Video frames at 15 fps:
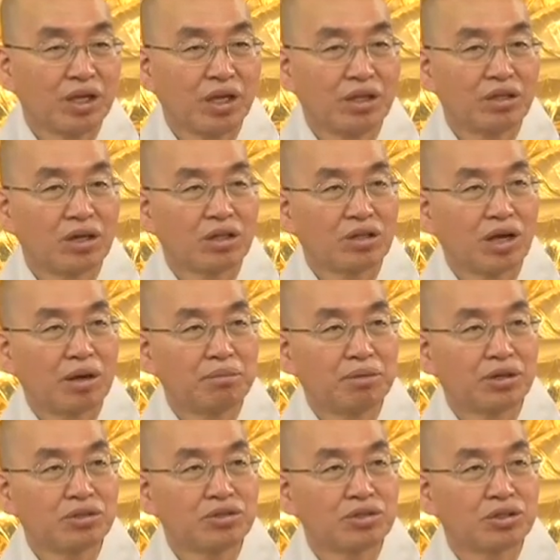애들한테 아,
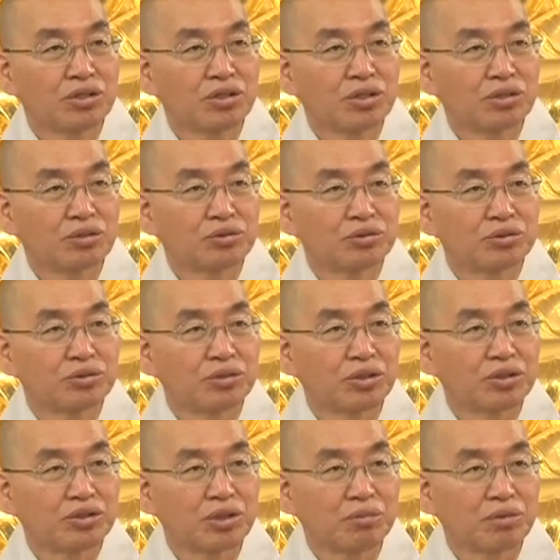아빠가 있어야 된다고
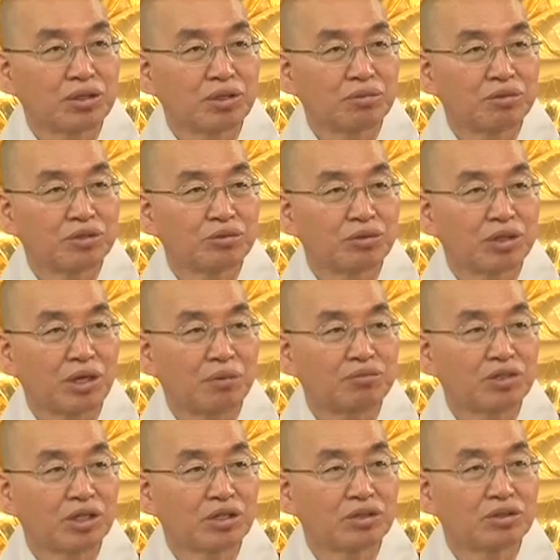지금까지 참았다면서 왜
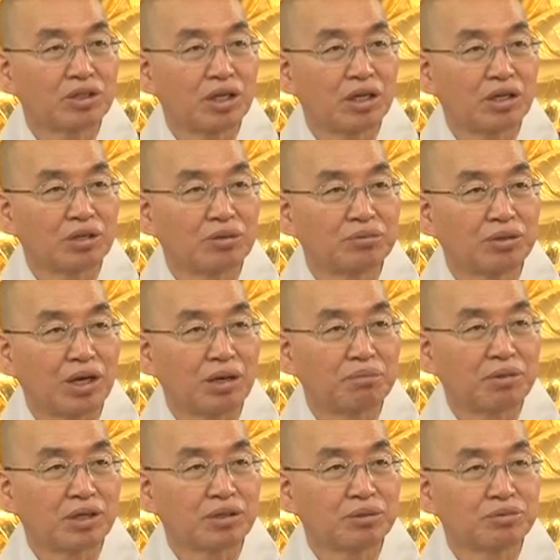갑자기 이제 애가 없,
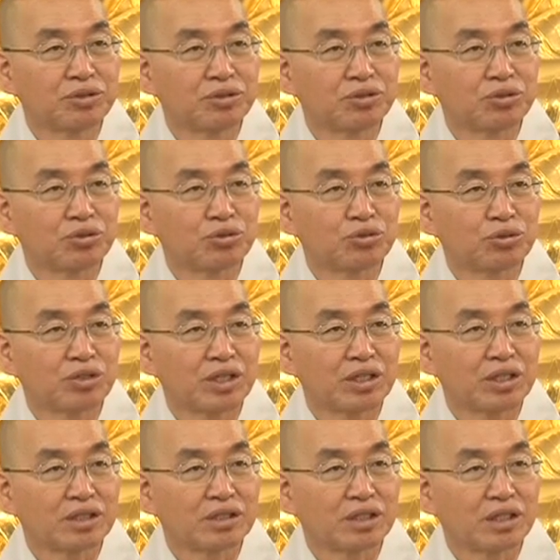아빠가 없어져도
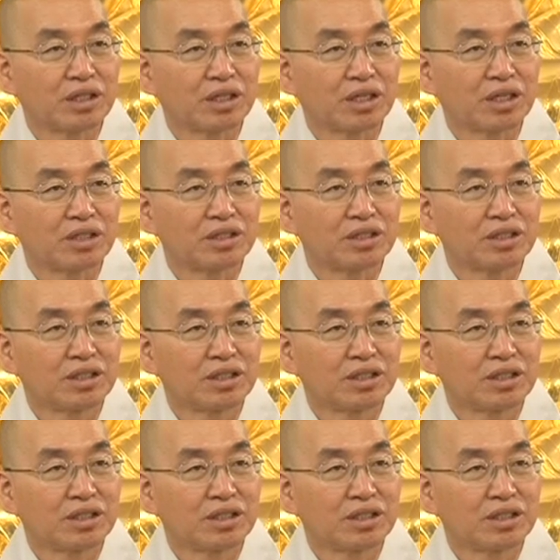좋겠다 생각을 하지?